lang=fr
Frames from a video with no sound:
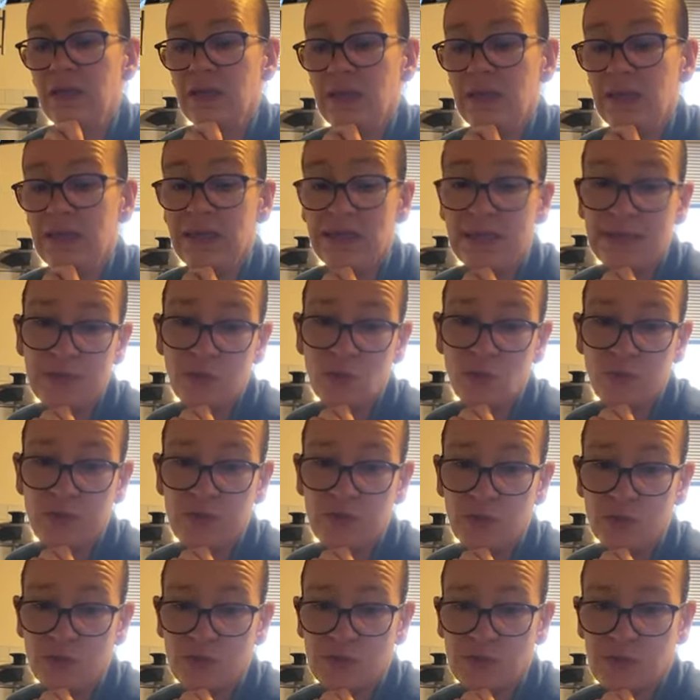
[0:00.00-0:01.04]
Les
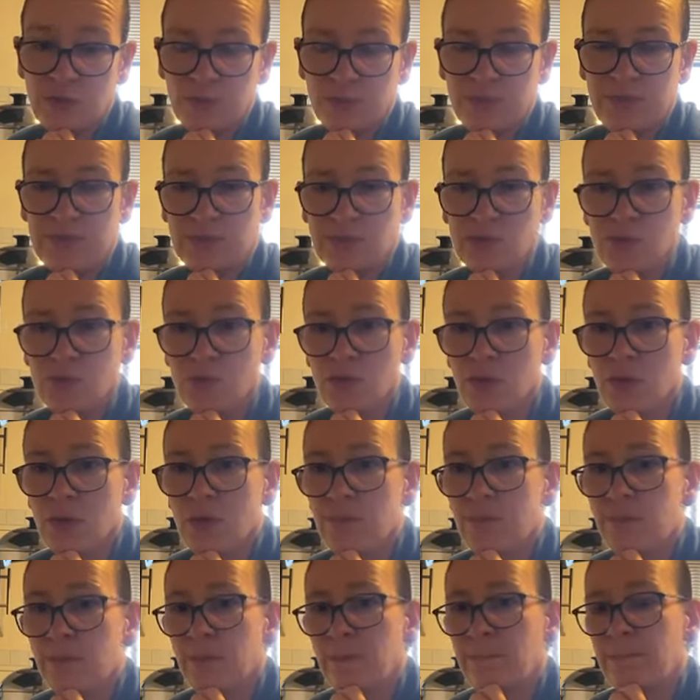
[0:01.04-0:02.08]
légumineuses, bien sûr.
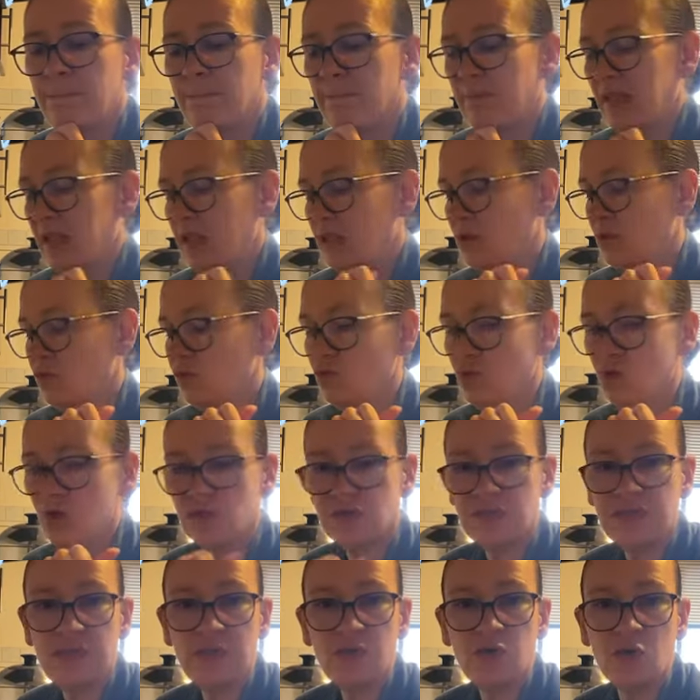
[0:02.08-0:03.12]
Donc
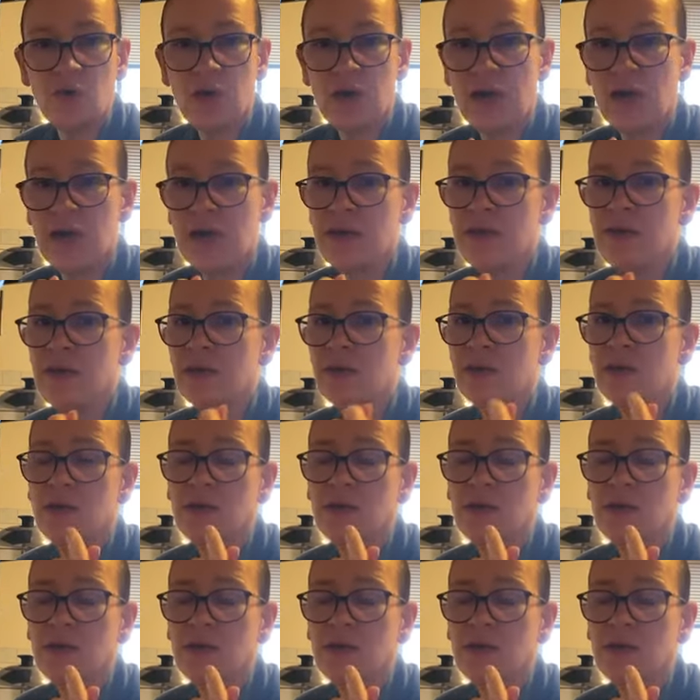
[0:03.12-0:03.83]
lentilles corail,